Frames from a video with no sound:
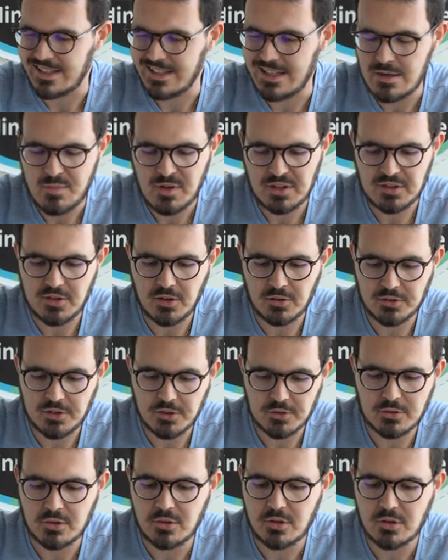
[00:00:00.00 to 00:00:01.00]
il est maintenant
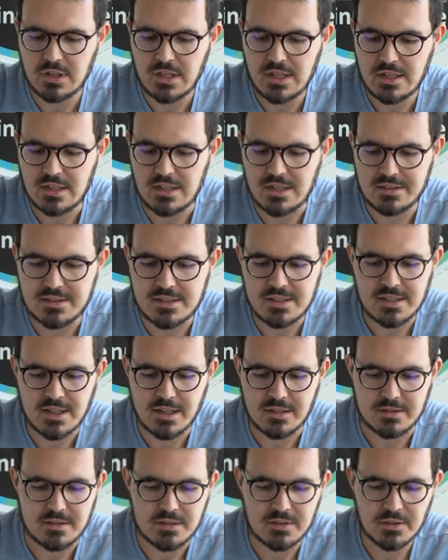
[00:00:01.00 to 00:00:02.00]
temps de coller
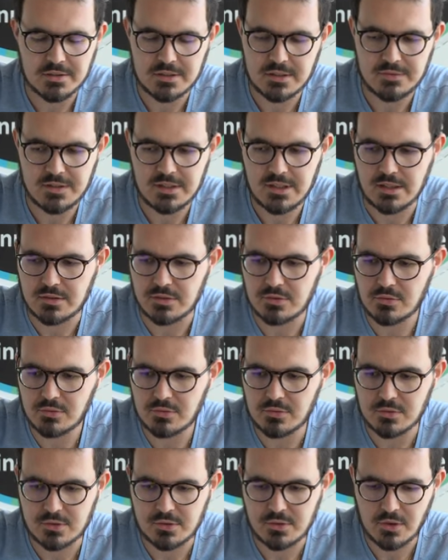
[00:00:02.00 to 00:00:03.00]
l'étiquette
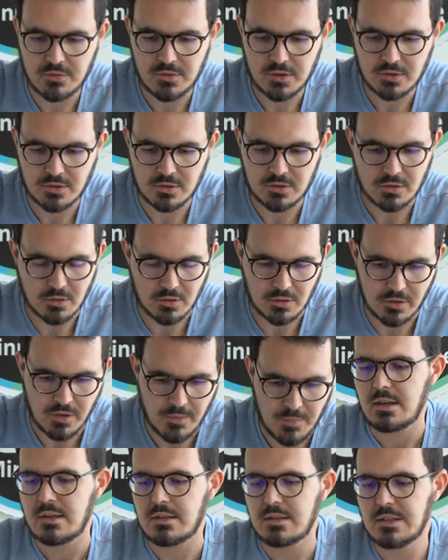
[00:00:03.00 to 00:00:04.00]
d'identification sur votre drone.
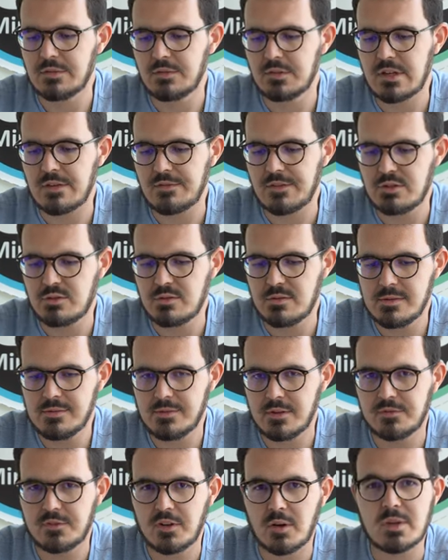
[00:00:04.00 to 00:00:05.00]
Si vous avez suivi
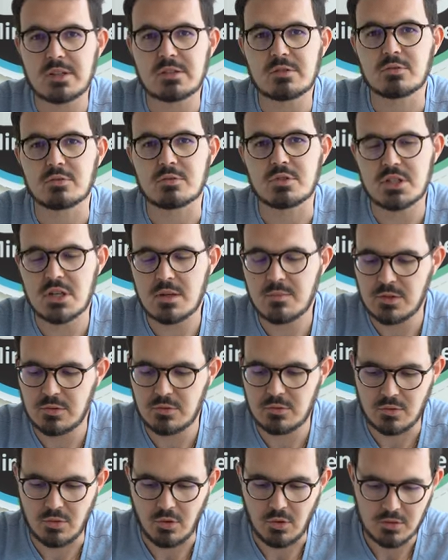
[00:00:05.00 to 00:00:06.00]
votre formation chez
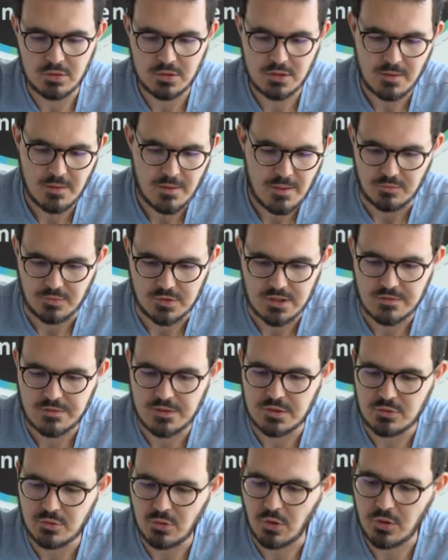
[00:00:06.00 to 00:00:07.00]
Minute Drone, vous
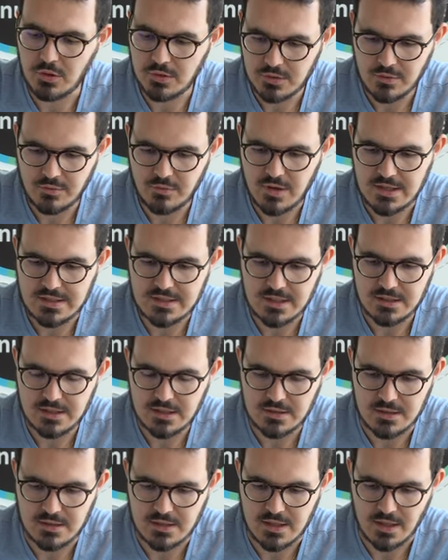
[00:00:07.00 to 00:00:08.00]
avez dû recevoir cette
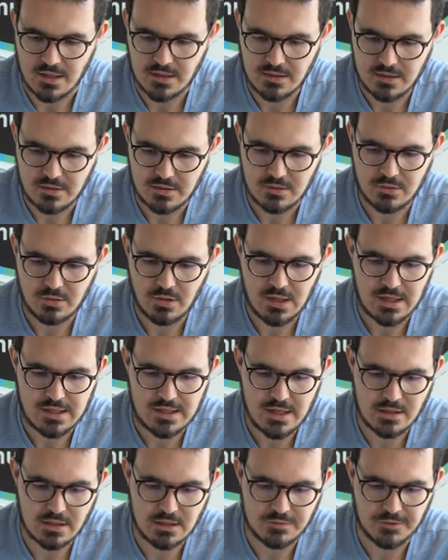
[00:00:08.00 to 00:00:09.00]
étiquette sur
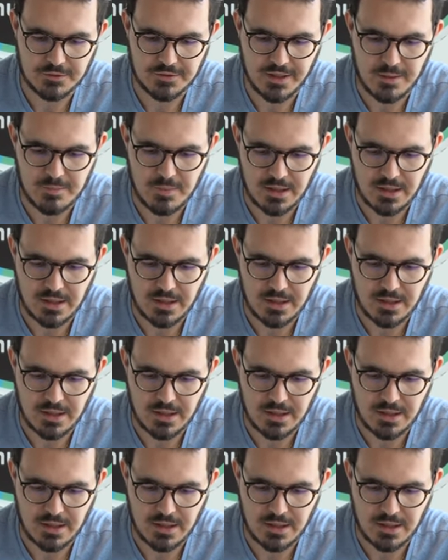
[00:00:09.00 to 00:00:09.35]
laquelle il faudra